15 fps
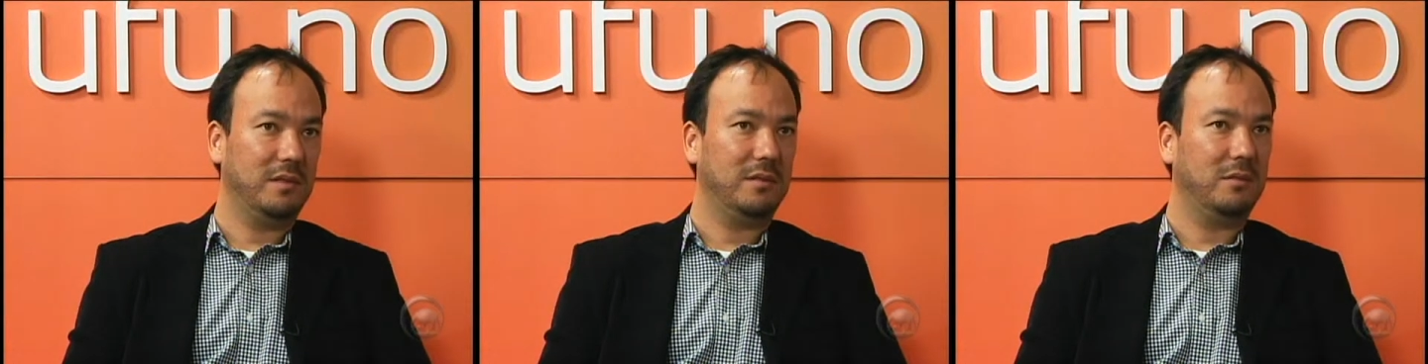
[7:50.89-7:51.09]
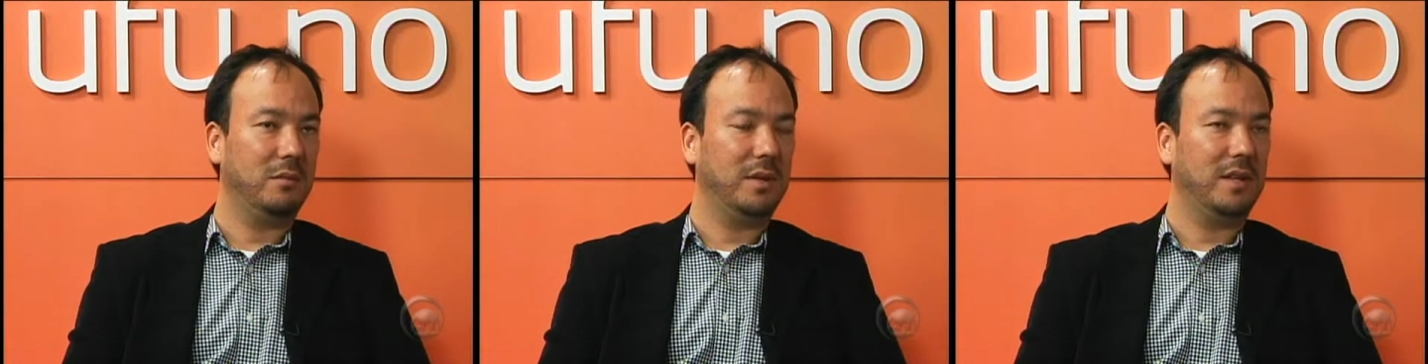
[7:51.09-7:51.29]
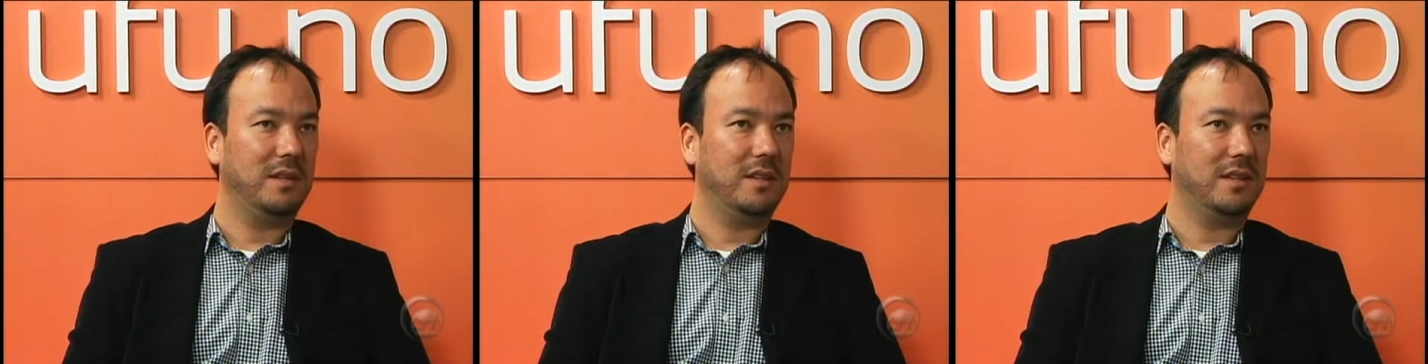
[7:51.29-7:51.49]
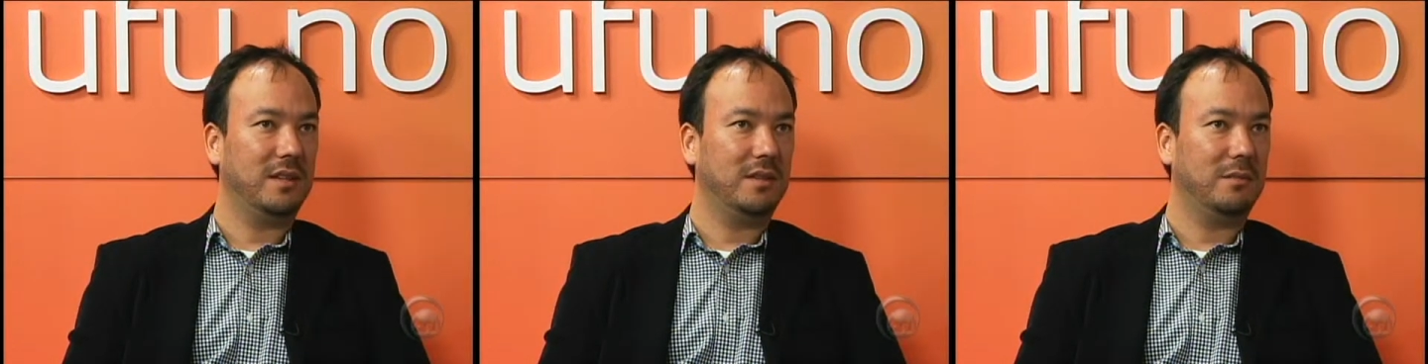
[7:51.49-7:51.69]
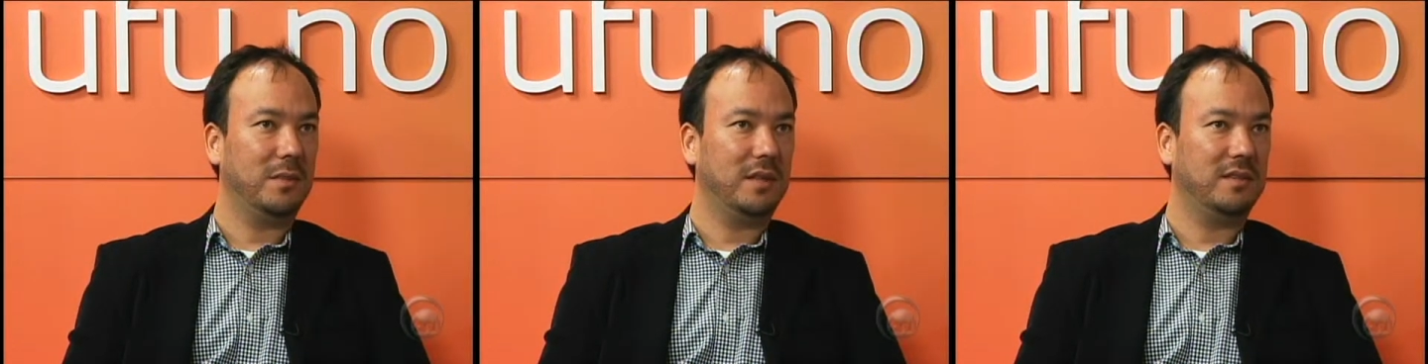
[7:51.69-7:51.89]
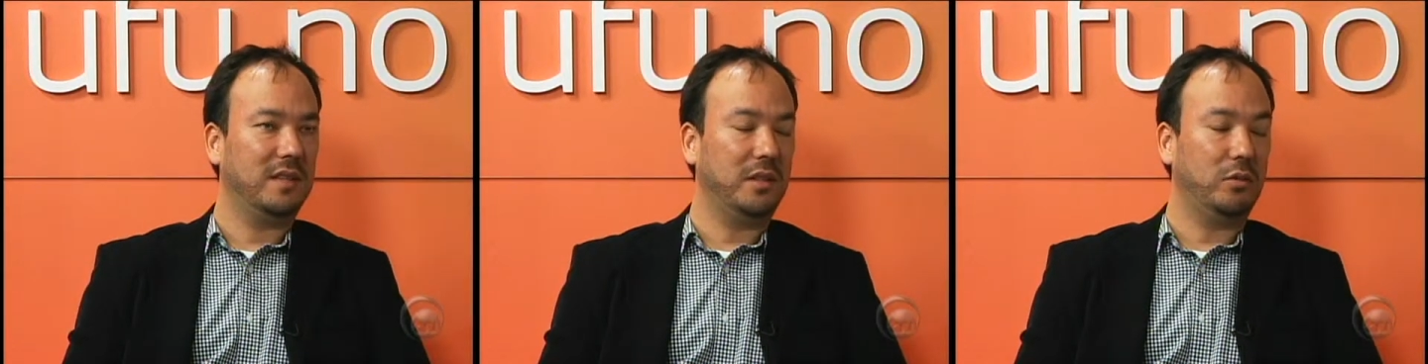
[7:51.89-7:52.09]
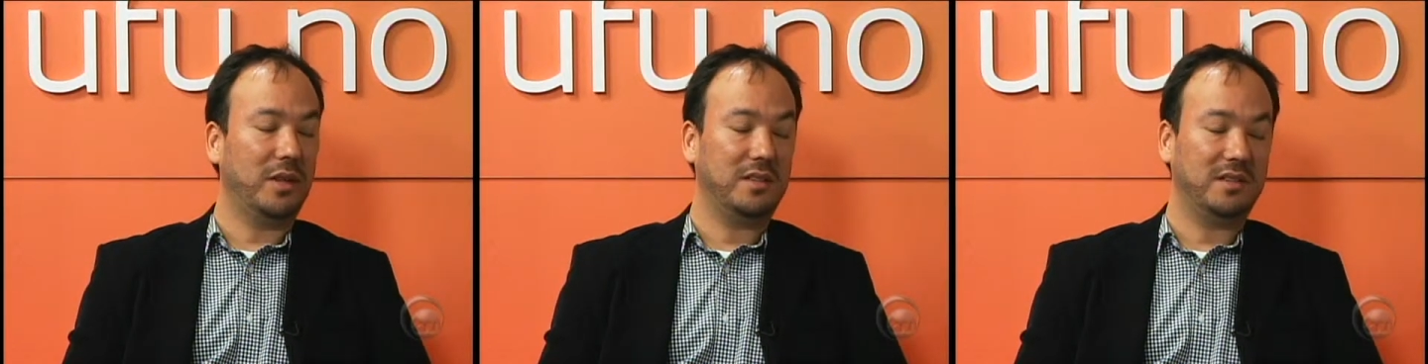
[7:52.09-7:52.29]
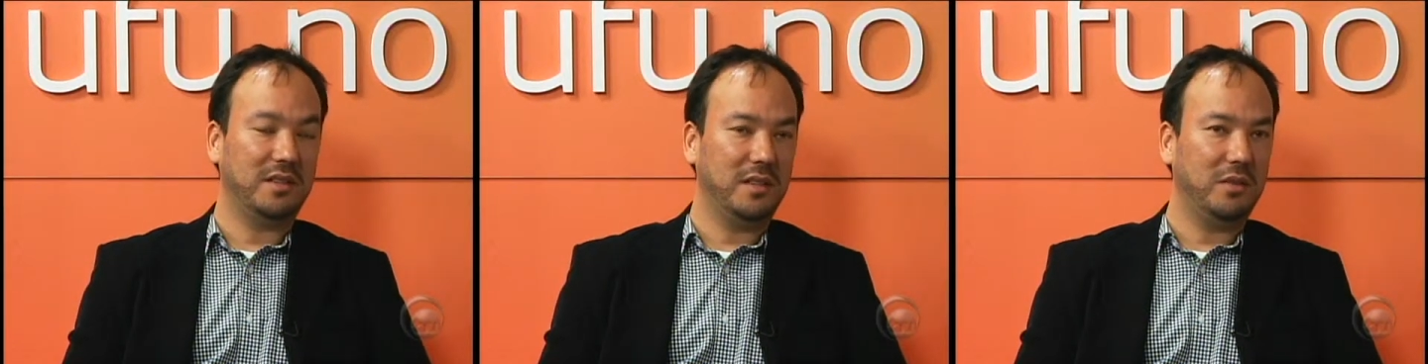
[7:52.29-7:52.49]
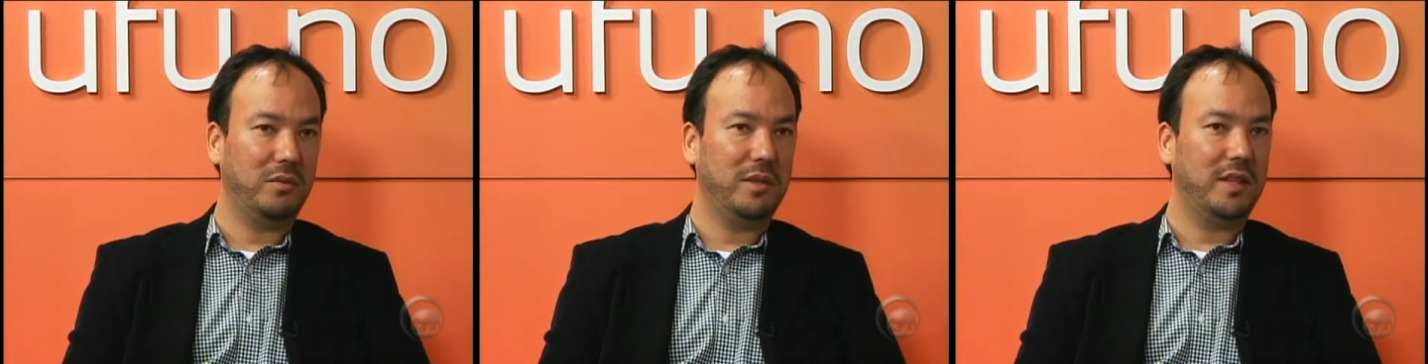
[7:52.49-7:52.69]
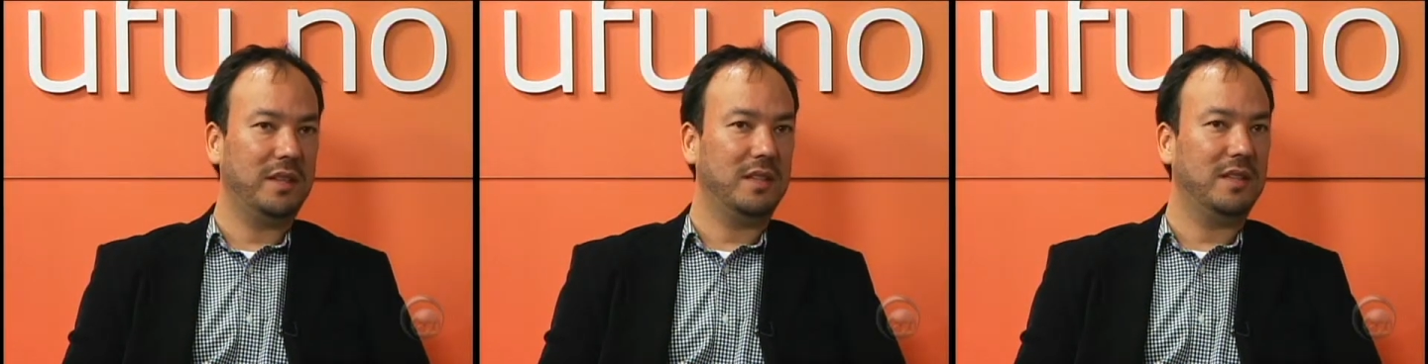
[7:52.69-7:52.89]
uma, uma, acentuação
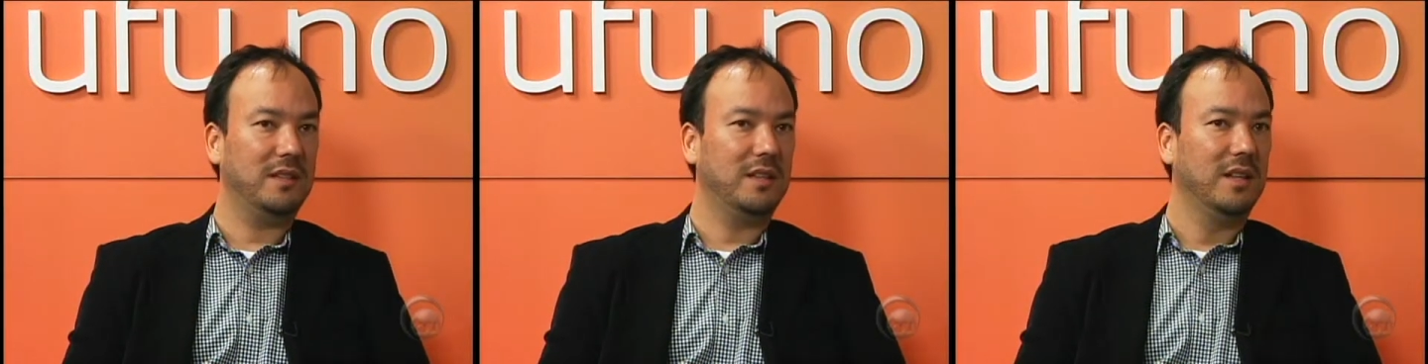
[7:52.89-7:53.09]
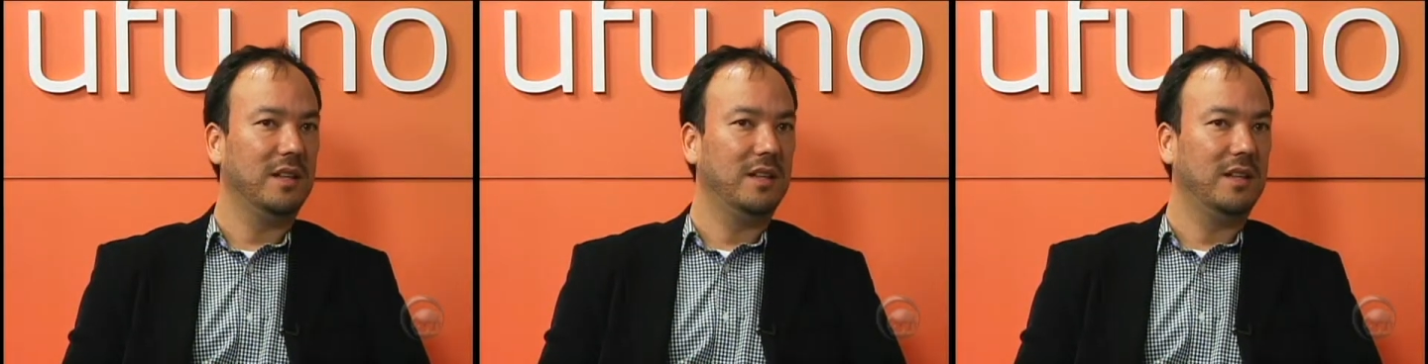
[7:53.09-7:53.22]
aí da,